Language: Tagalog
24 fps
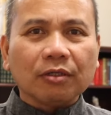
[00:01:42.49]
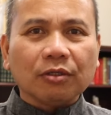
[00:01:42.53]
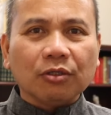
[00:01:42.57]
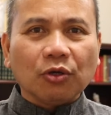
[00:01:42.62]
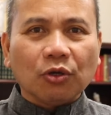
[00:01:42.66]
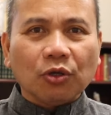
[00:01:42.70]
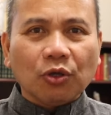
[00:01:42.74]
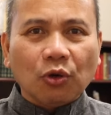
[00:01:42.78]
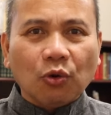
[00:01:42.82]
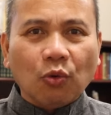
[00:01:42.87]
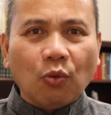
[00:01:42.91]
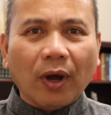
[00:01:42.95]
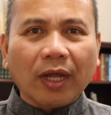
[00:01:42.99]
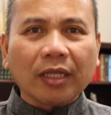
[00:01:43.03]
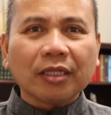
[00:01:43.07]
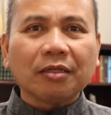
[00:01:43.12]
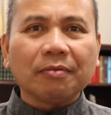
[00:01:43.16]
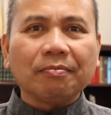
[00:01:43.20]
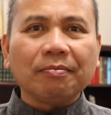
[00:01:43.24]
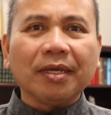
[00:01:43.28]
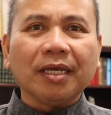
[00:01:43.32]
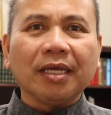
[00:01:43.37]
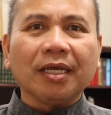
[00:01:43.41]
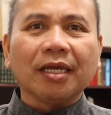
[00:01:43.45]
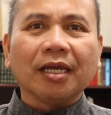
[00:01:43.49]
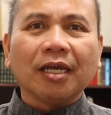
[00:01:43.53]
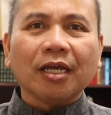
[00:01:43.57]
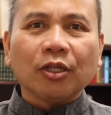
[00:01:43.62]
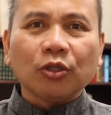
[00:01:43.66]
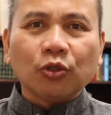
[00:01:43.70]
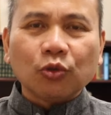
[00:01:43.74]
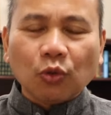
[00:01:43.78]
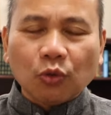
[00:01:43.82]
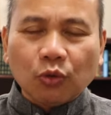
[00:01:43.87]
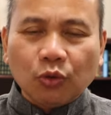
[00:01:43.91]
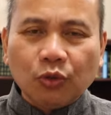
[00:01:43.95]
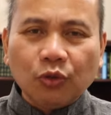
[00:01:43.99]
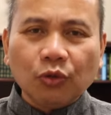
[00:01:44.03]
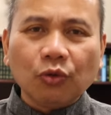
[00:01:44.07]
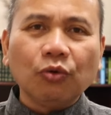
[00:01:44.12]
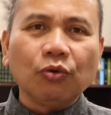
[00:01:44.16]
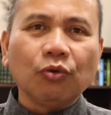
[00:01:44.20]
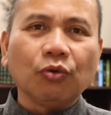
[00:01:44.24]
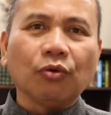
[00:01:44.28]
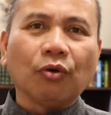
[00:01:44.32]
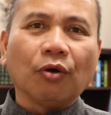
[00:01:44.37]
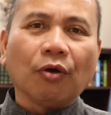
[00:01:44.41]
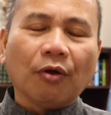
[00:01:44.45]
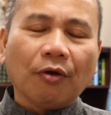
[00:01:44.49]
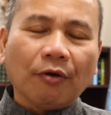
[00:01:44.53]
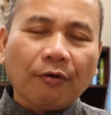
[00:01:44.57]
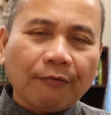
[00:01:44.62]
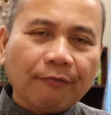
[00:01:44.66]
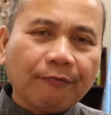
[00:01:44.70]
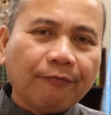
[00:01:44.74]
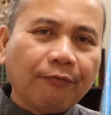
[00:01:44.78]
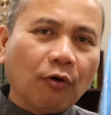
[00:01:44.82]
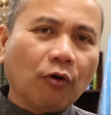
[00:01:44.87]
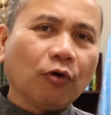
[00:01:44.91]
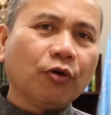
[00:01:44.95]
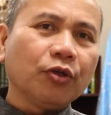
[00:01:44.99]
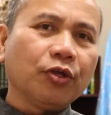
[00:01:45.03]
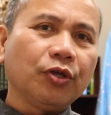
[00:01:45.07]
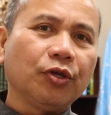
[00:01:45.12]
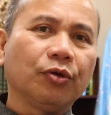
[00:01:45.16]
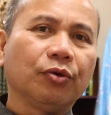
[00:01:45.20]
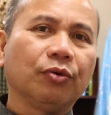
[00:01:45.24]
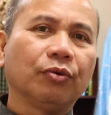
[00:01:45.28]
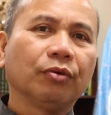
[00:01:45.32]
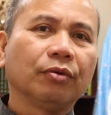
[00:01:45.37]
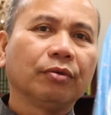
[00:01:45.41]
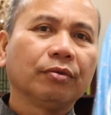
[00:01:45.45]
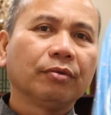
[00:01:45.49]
do you want me to do for you?